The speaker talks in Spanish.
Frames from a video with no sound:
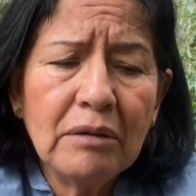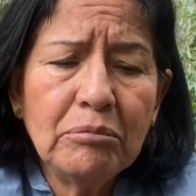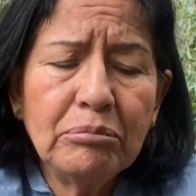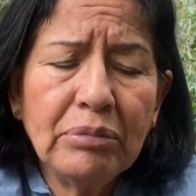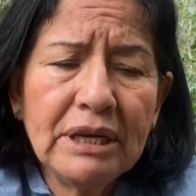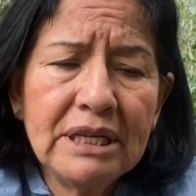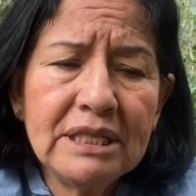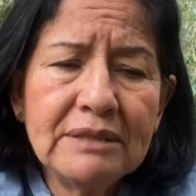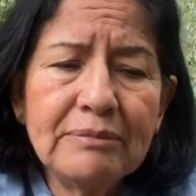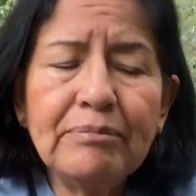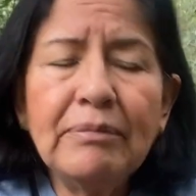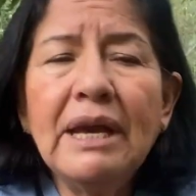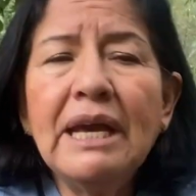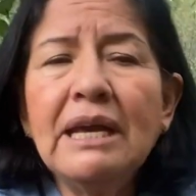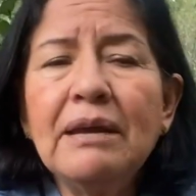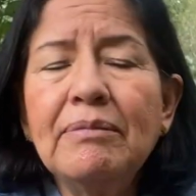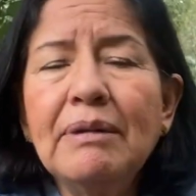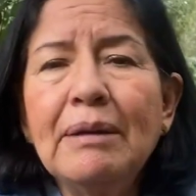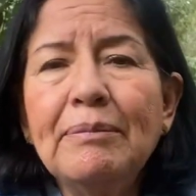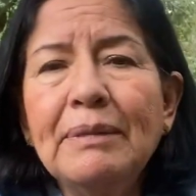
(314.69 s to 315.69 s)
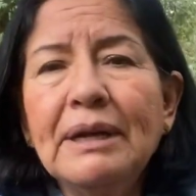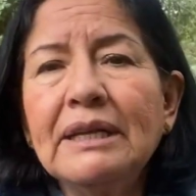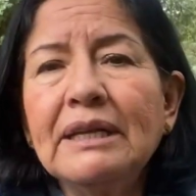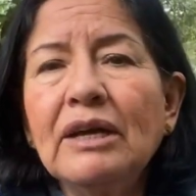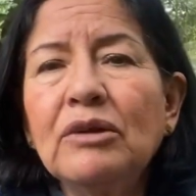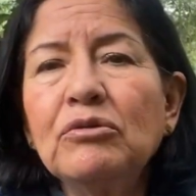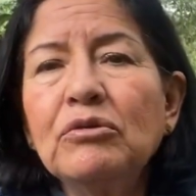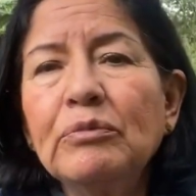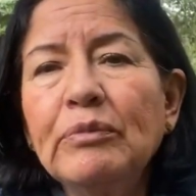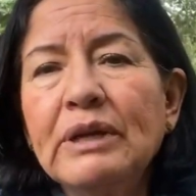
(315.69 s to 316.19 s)
pues me iba a
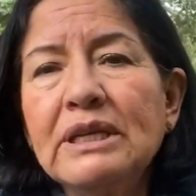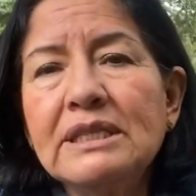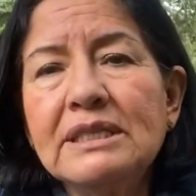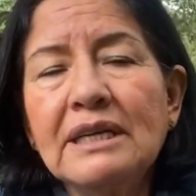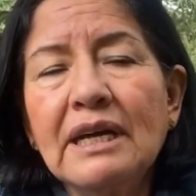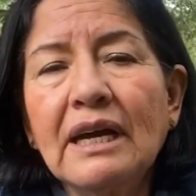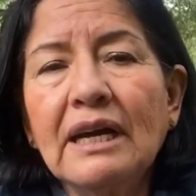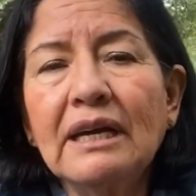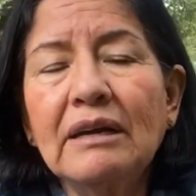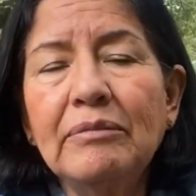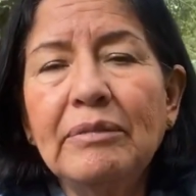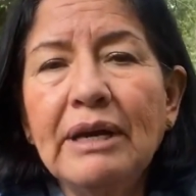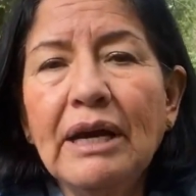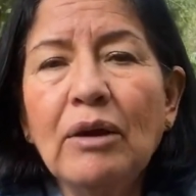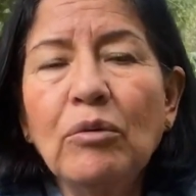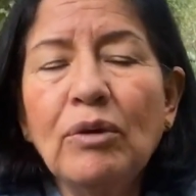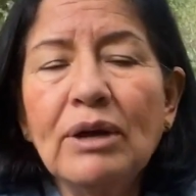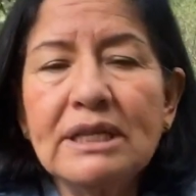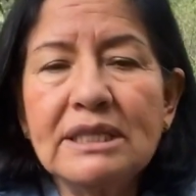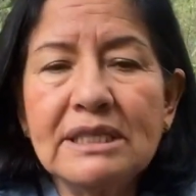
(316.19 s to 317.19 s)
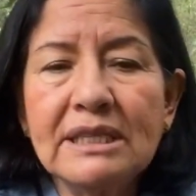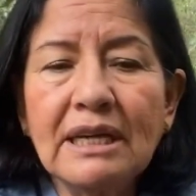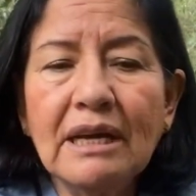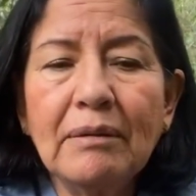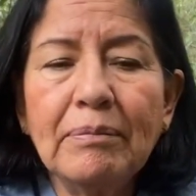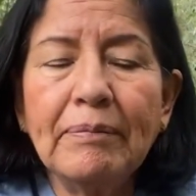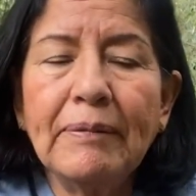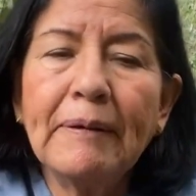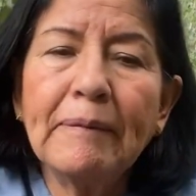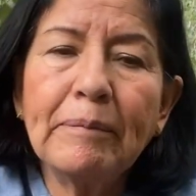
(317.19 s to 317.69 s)
mandar un mensaje vía
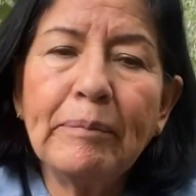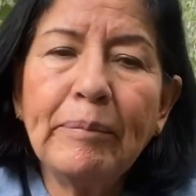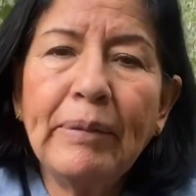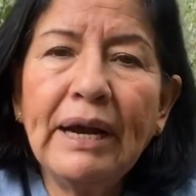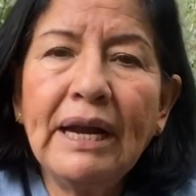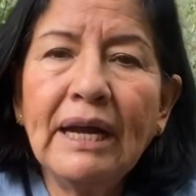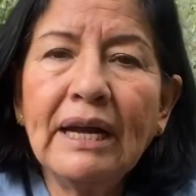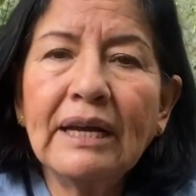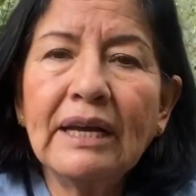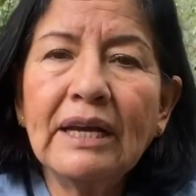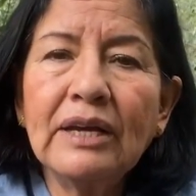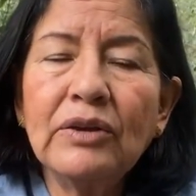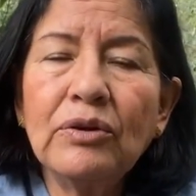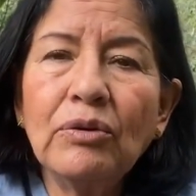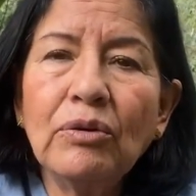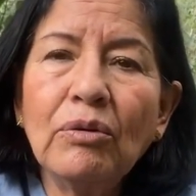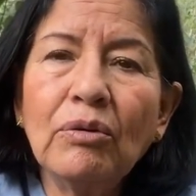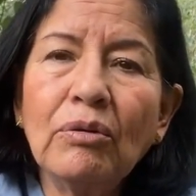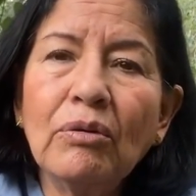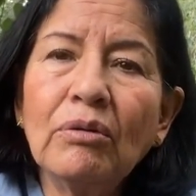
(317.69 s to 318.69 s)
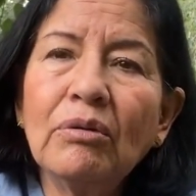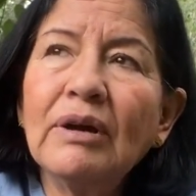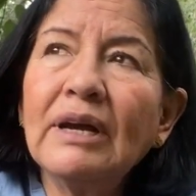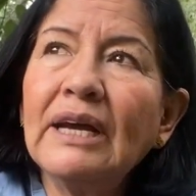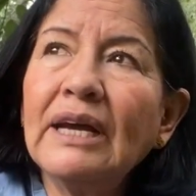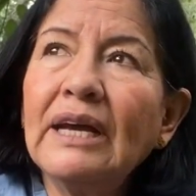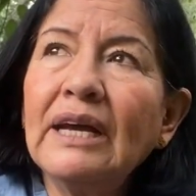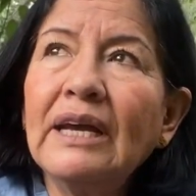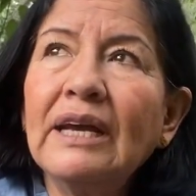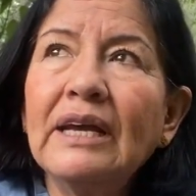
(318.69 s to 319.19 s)
WhatsApp para que yo
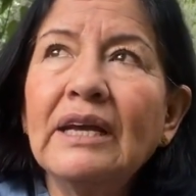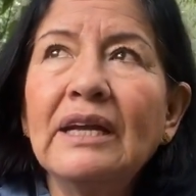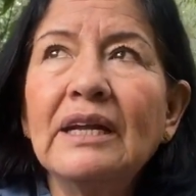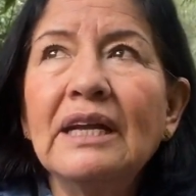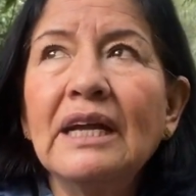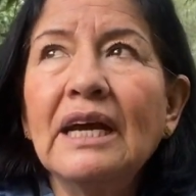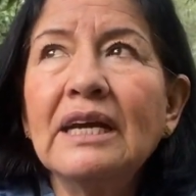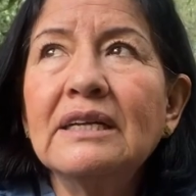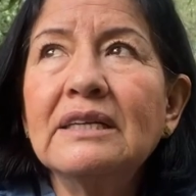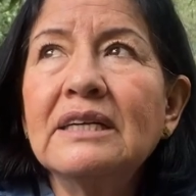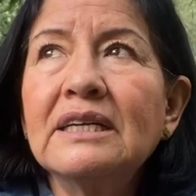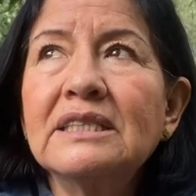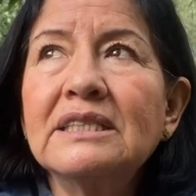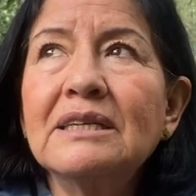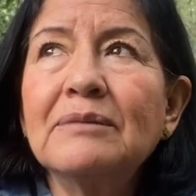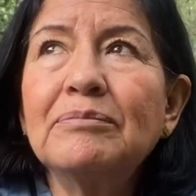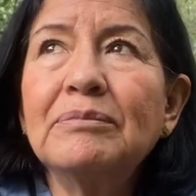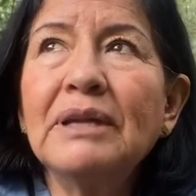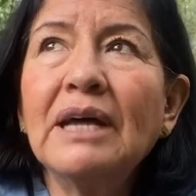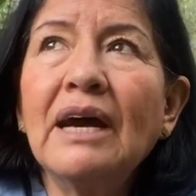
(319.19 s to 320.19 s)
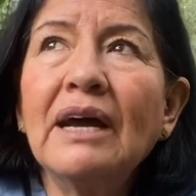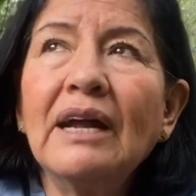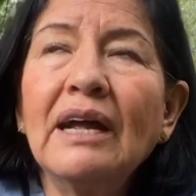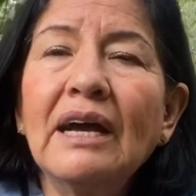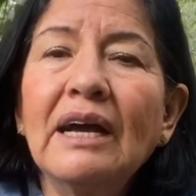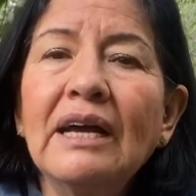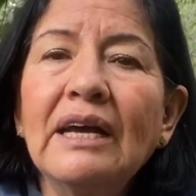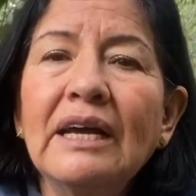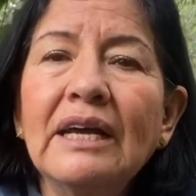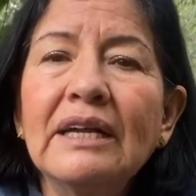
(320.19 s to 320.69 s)
eh, la
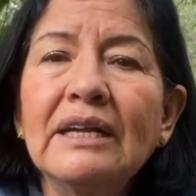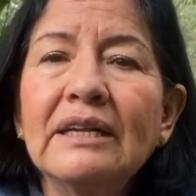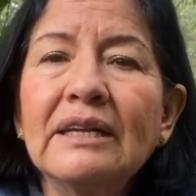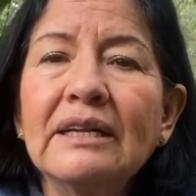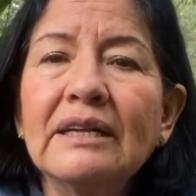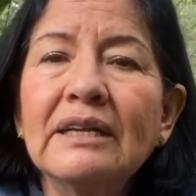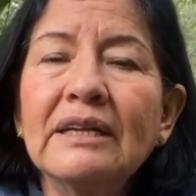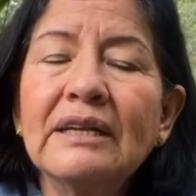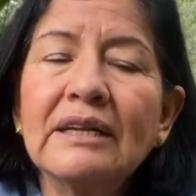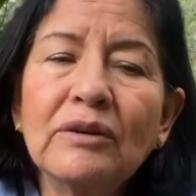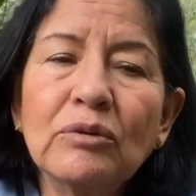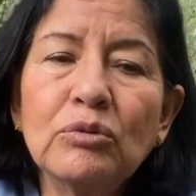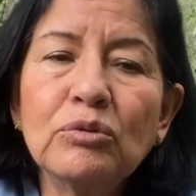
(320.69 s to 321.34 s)
interceptara en,